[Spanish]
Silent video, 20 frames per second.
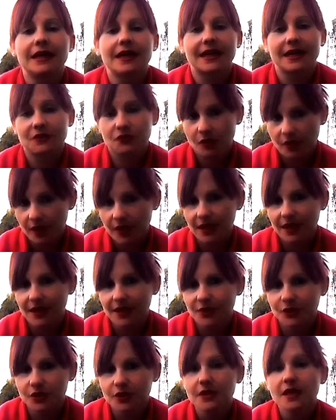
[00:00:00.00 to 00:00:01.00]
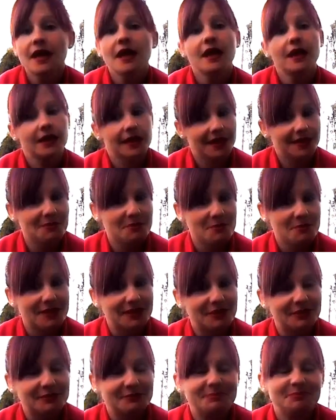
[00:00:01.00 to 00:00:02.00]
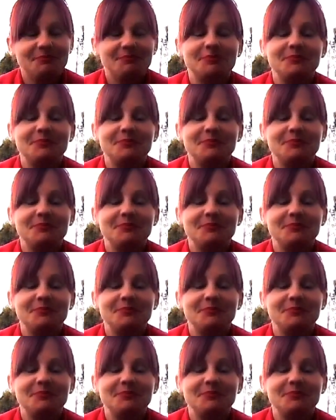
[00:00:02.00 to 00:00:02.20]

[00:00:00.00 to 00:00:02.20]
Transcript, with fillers: 14 kilos de momento.